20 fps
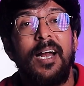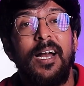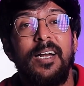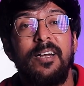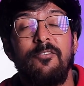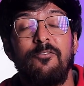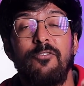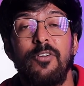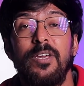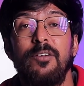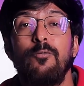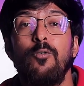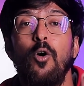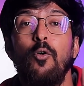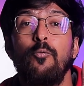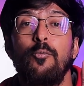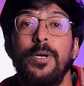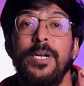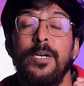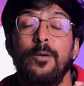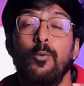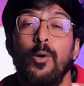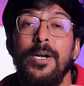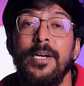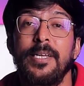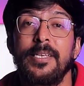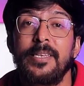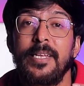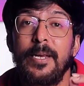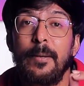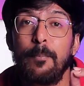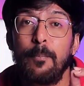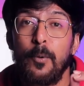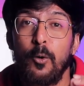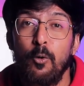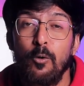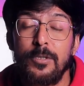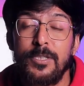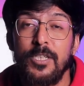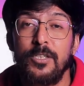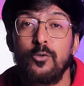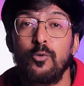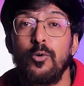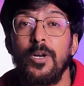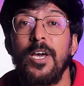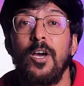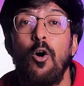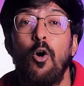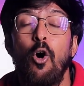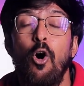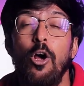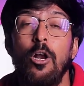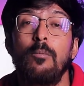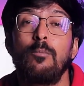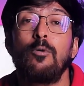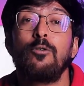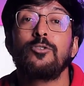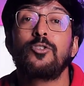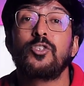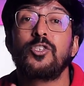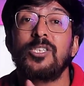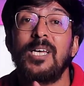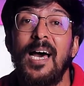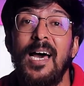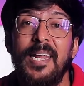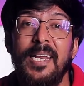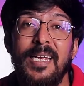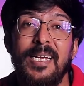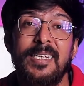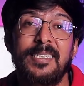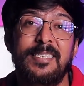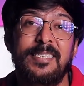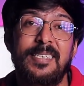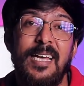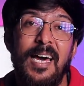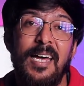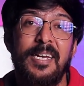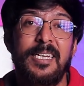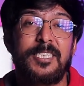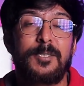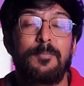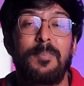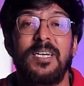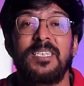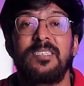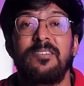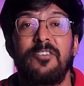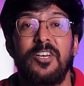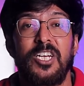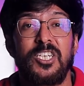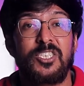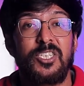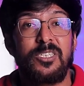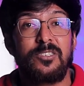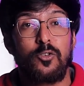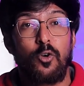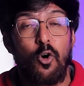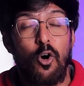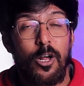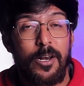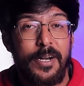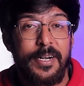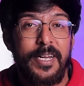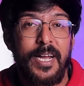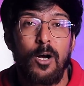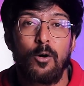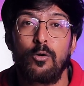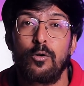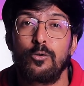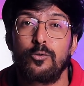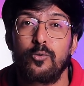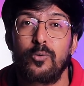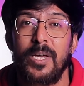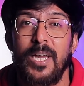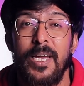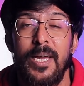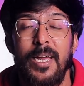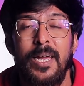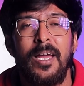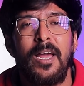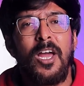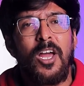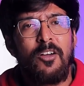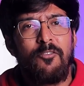एंड वीवो V23 प्रो से जुड़े ऑलमोस्ट सारे के सारे स्पेसिफिकेशन ऑलरेडी आउट हो चुके हैं